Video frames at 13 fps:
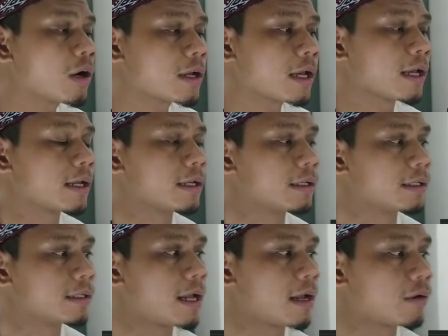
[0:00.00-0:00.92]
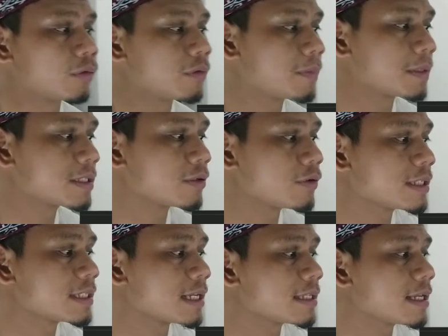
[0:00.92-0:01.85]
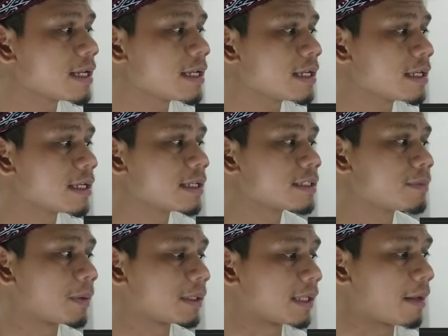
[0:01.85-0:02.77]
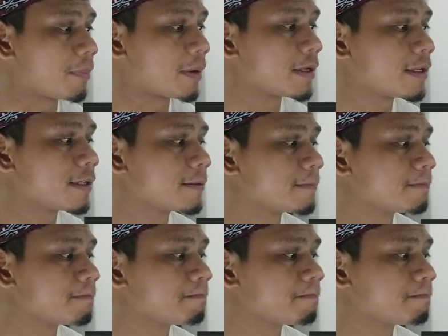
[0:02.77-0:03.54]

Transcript: Oke, okay, nah untuk bahasa Indonesia-nya seperti apa nih?